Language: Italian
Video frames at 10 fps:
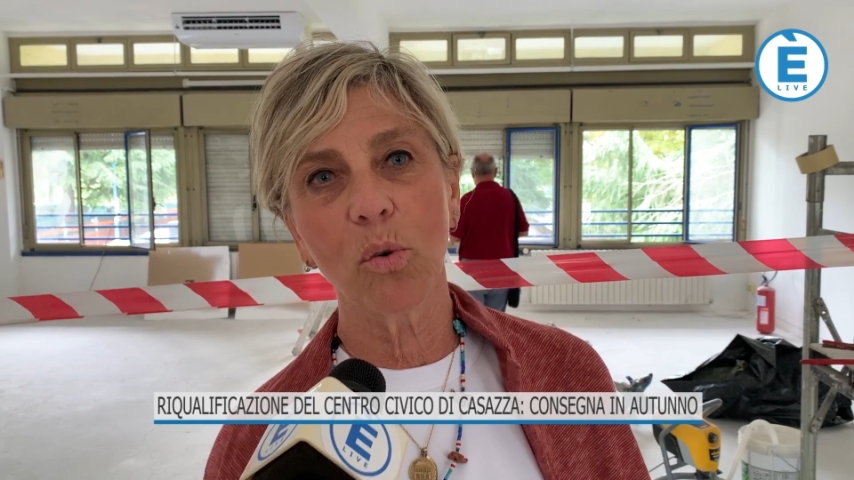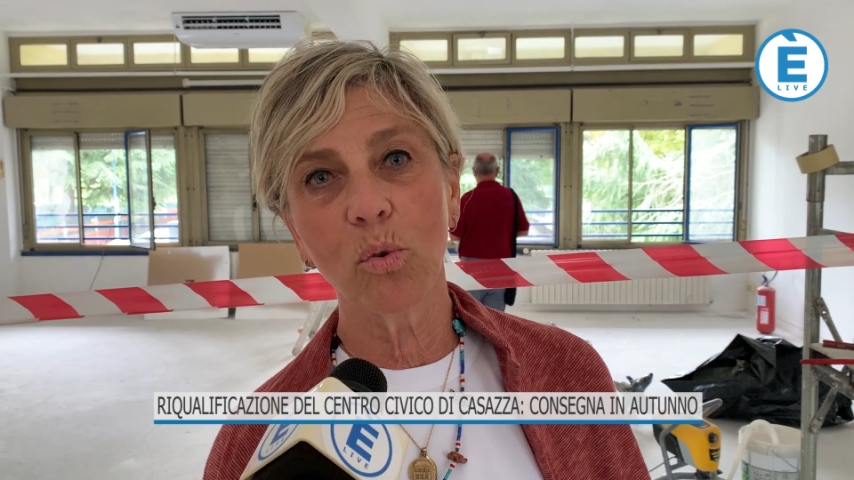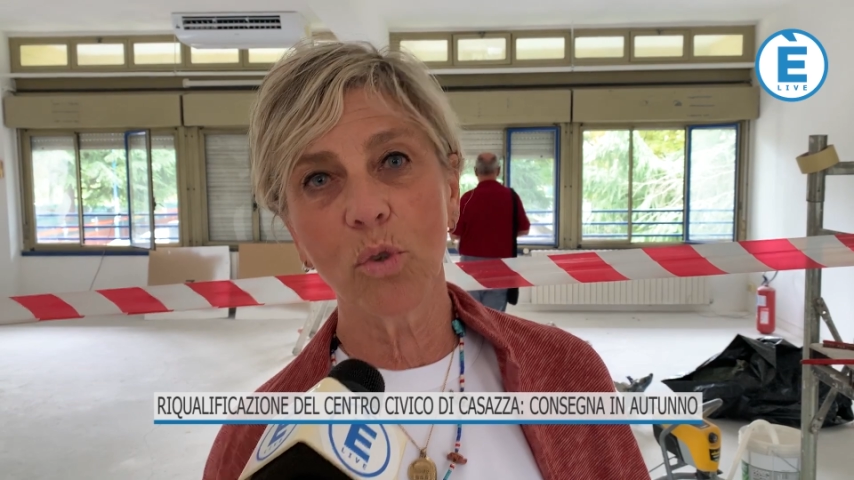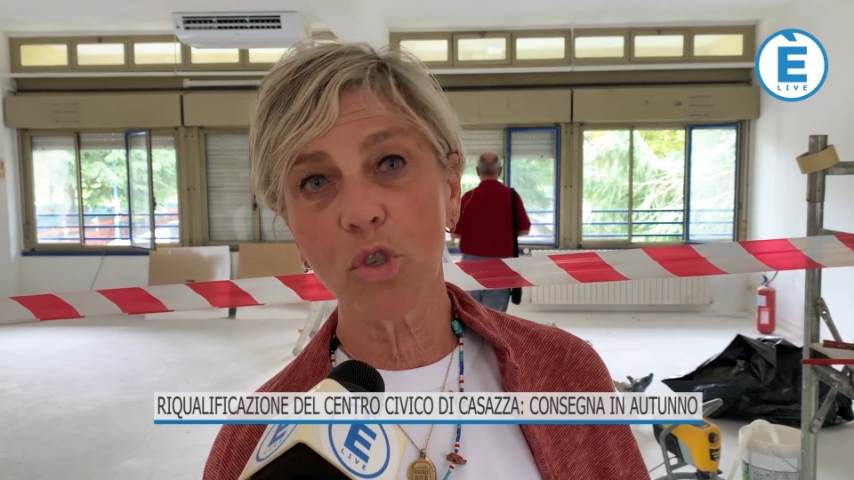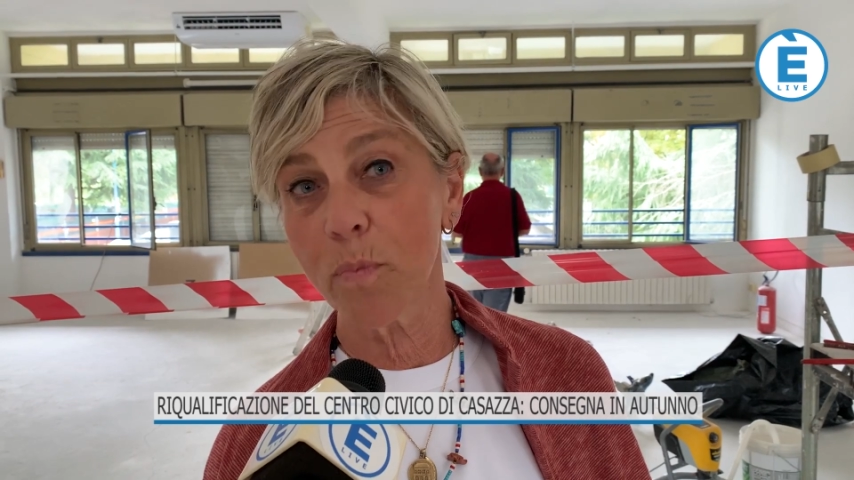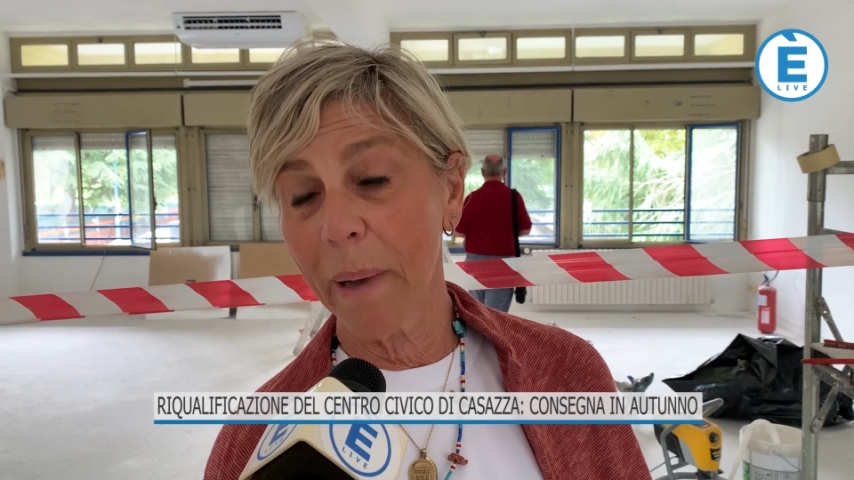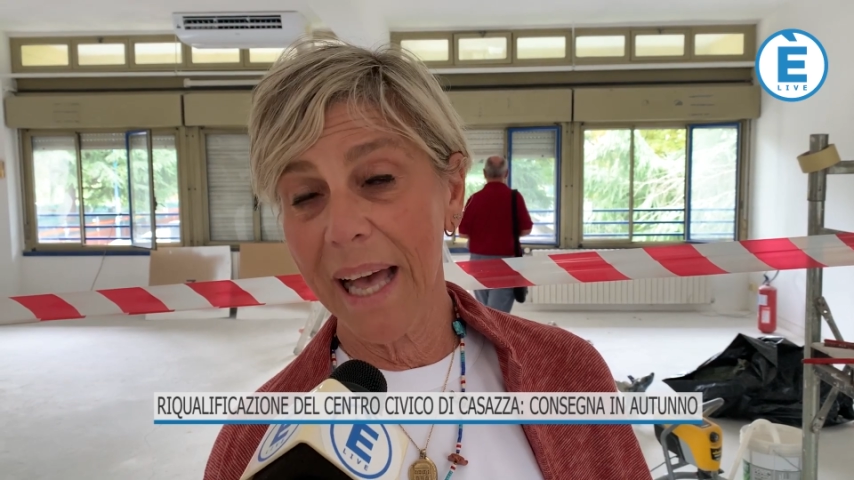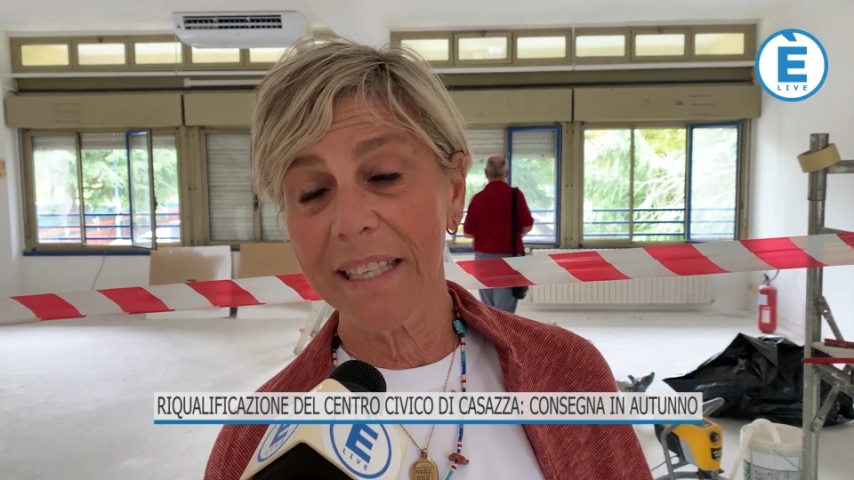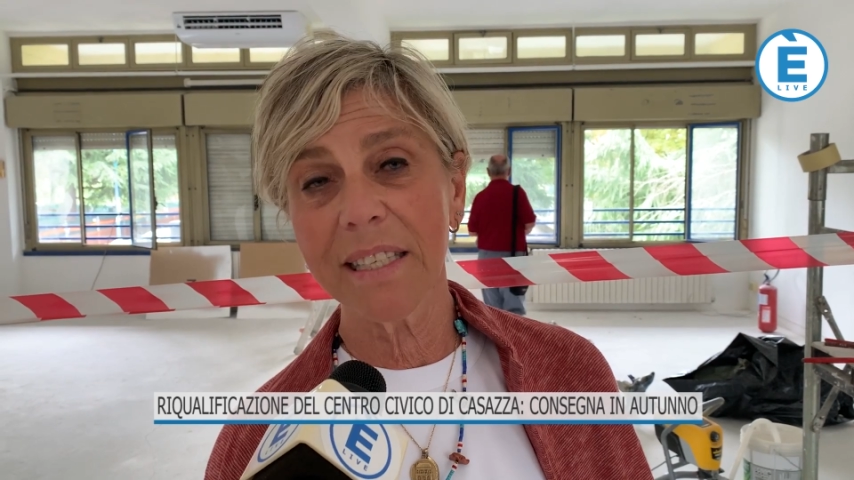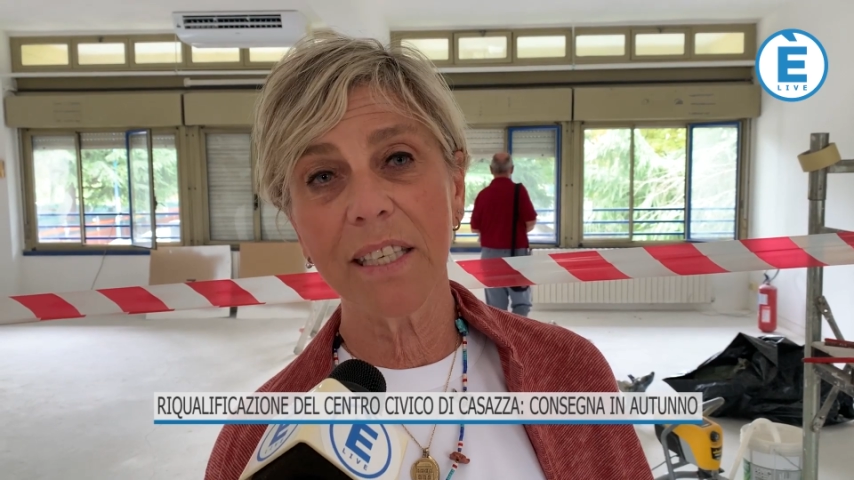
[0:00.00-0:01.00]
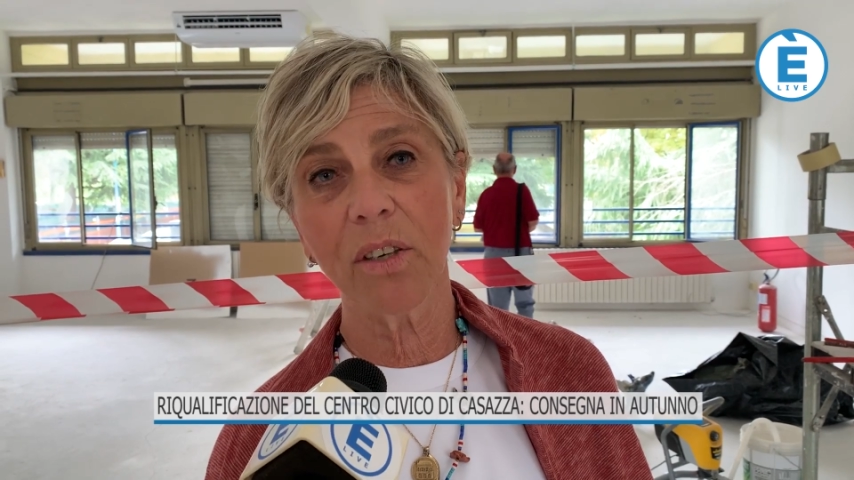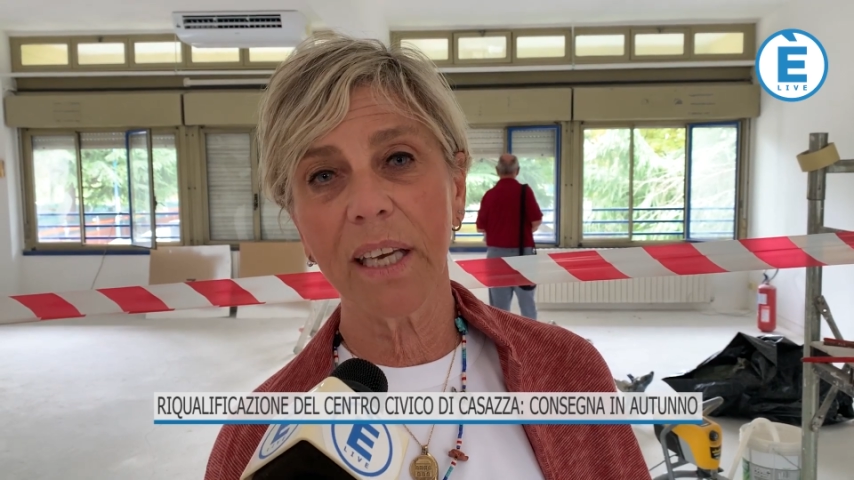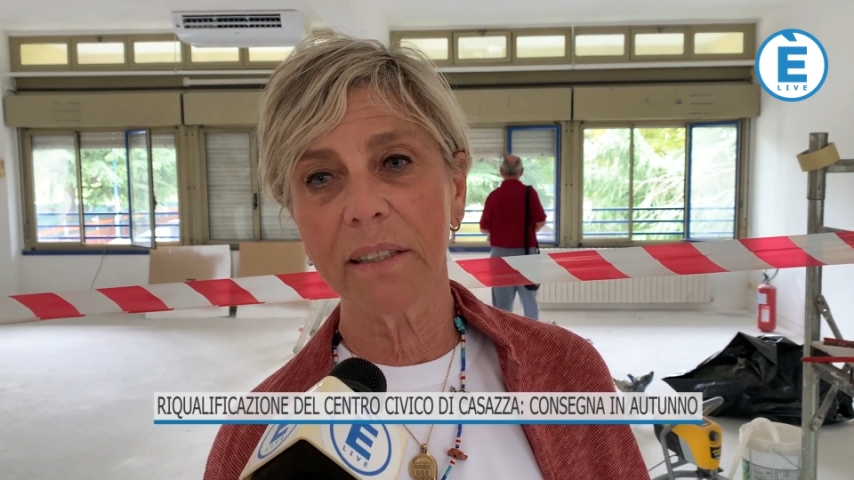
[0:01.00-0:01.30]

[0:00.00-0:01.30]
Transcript: uno spazio che